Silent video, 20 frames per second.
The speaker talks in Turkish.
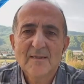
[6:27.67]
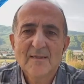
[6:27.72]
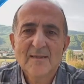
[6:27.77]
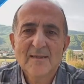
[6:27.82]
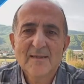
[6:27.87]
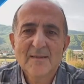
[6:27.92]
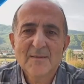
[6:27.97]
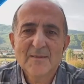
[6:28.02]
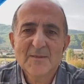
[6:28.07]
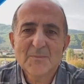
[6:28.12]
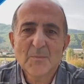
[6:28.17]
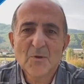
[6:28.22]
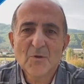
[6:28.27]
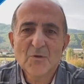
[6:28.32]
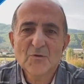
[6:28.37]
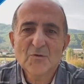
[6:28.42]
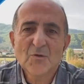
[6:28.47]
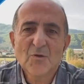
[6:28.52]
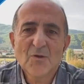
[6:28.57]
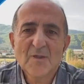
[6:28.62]
e,
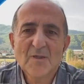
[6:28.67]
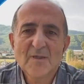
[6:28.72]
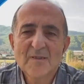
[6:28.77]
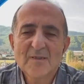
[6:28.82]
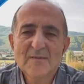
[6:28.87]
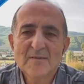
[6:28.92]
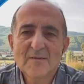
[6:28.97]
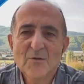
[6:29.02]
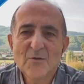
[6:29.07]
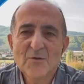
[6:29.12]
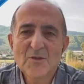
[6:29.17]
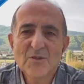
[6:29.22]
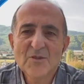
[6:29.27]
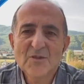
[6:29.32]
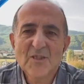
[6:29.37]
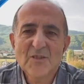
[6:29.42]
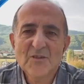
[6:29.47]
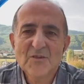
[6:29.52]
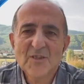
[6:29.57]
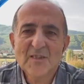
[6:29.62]
sponsorların
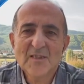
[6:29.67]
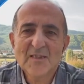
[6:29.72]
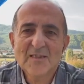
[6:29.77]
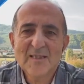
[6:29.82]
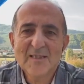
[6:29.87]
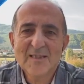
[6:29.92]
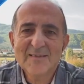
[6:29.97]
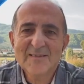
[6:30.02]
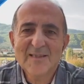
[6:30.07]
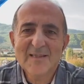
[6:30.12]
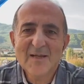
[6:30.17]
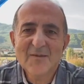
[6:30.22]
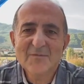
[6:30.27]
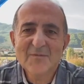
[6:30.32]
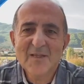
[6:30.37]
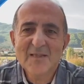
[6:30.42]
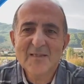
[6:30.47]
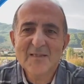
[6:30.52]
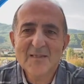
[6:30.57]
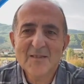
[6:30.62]
ödeyeceği şekilde
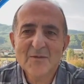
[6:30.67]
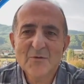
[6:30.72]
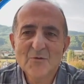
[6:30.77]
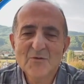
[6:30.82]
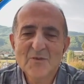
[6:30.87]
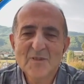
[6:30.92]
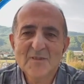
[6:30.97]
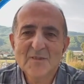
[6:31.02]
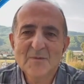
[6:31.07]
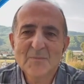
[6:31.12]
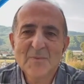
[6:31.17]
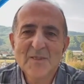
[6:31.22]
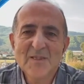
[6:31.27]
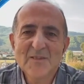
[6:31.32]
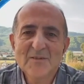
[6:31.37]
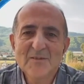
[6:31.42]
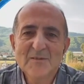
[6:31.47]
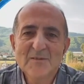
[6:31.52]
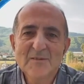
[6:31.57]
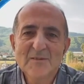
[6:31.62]
taraftarlara ücretsiz
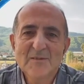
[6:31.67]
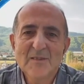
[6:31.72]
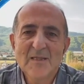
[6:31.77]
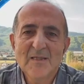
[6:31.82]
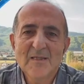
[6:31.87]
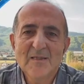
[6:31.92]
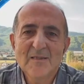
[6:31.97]
bilet e,